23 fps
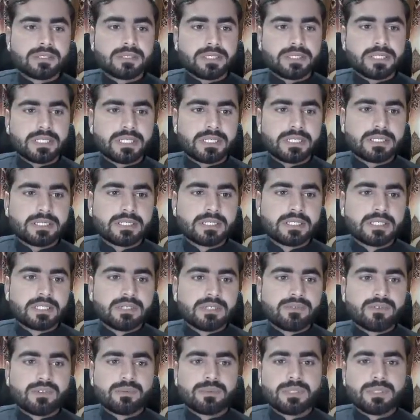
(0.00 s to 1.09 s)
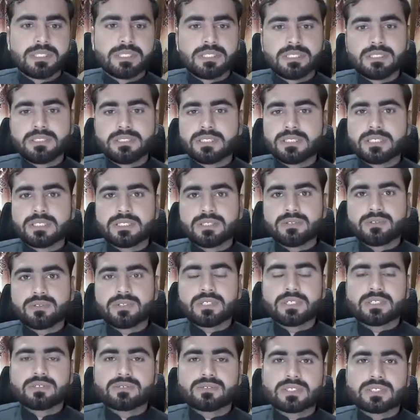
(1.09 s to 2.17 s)
ठीक है वो भी इस तरह से
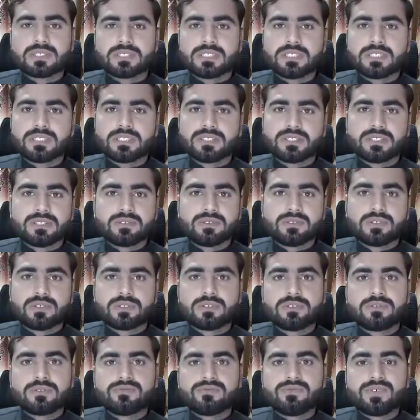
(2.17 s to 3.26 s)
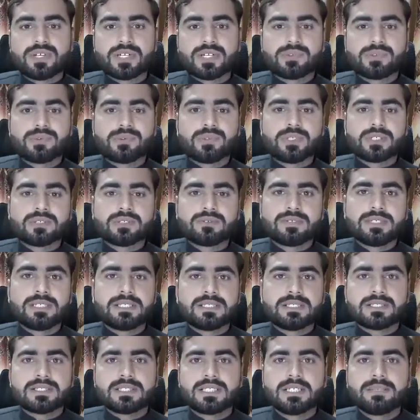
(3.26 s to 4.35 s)
होगा कि उसका स्टेटस ज़ीरो और वन होगा तो
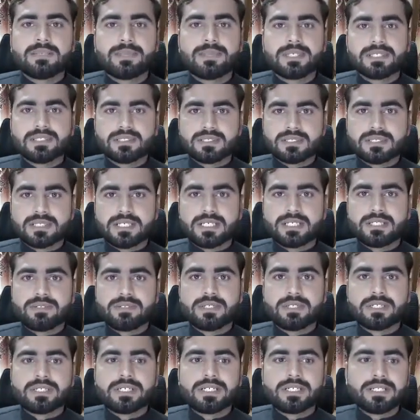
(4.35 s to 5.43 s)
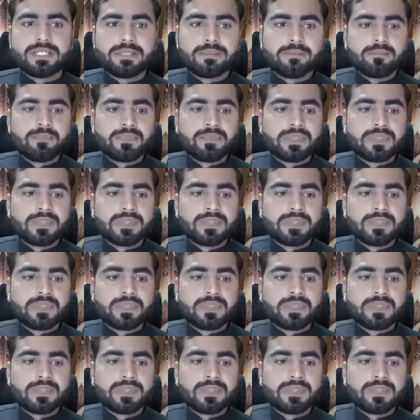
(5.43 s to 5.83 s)
ये सेम ही स्नैरियो है राइट